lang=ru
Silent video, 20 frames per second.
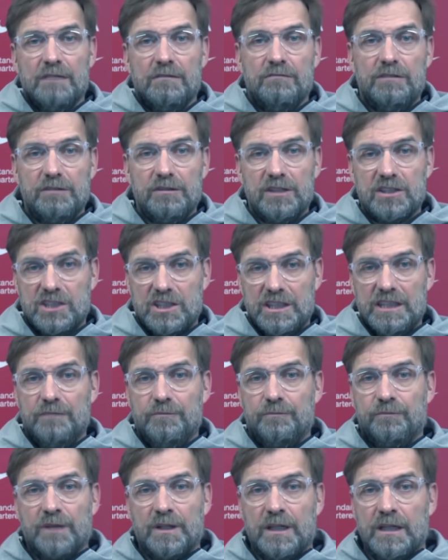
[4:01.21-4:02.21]
В общем,
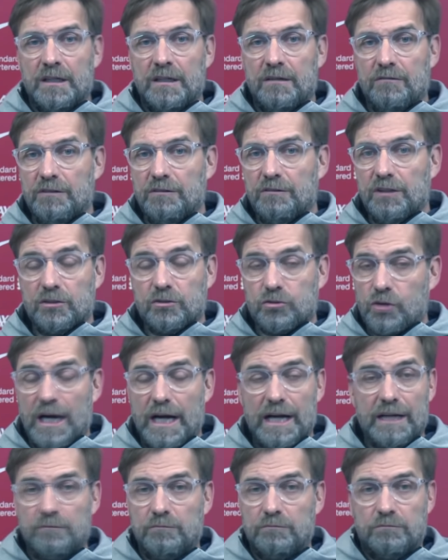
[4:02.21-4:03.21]
да, посмотрим.
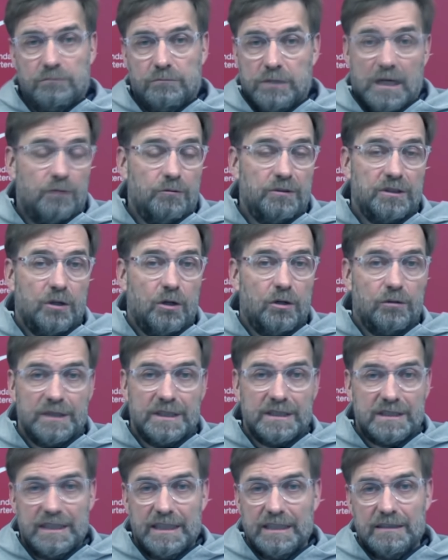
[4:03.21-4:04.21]
Мы постараемся,
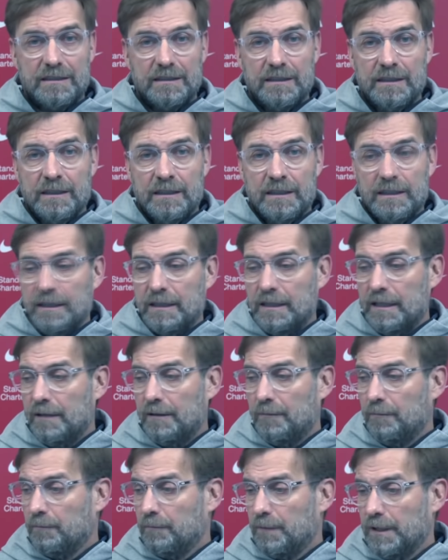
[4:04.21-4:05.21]
как мы делаем
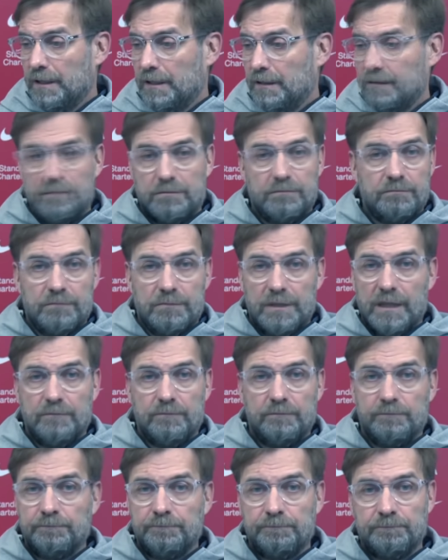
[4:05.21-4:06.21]
всегда.
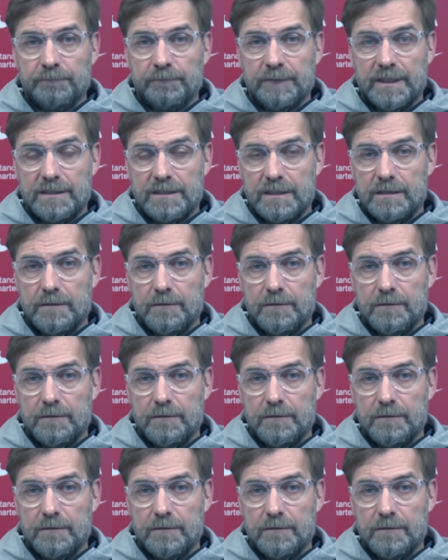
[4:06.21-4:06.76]
Вот и все.